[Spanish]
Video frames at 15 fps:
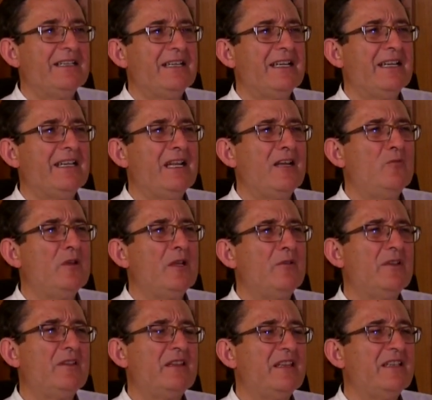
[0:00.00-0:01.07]
que era muy
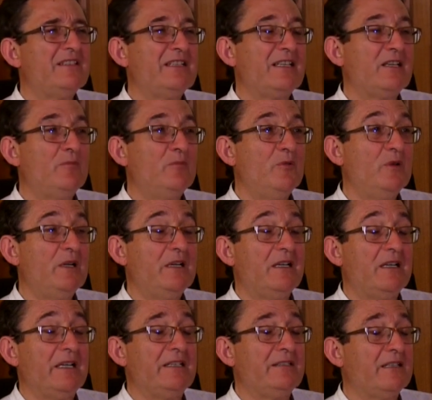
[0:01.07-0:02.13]
avanzada esta
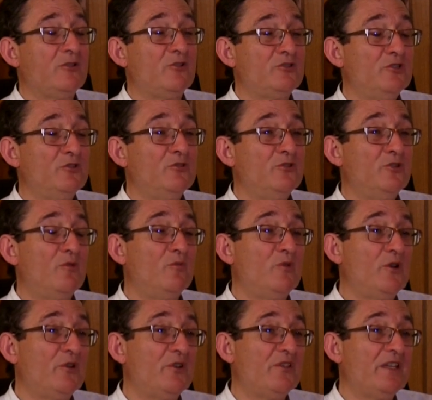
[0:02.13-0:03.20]
república, esta Constitución,
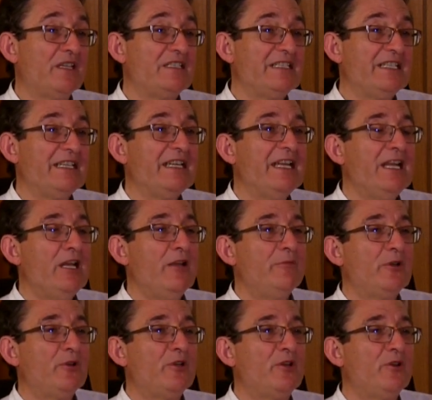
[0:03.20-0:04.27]
bueno, quizás sí,
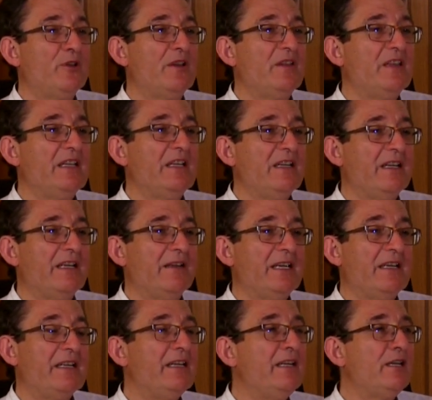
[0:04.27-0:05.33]
pero quiero decir que
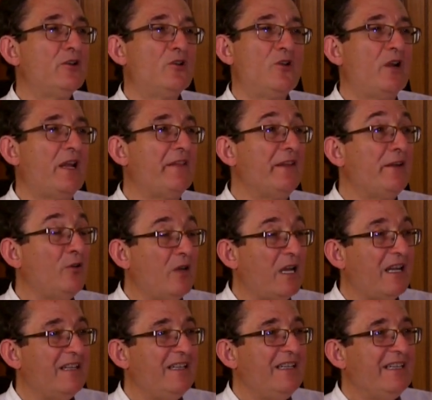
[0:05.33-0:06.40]
Hitler no la
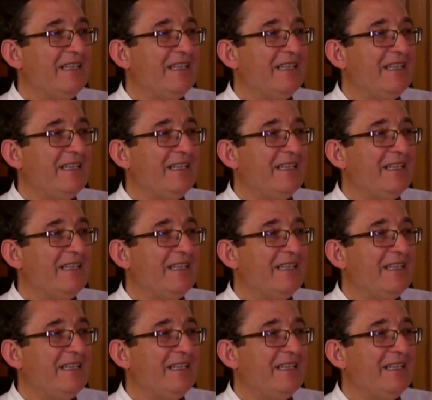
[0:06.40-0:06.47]
deroga.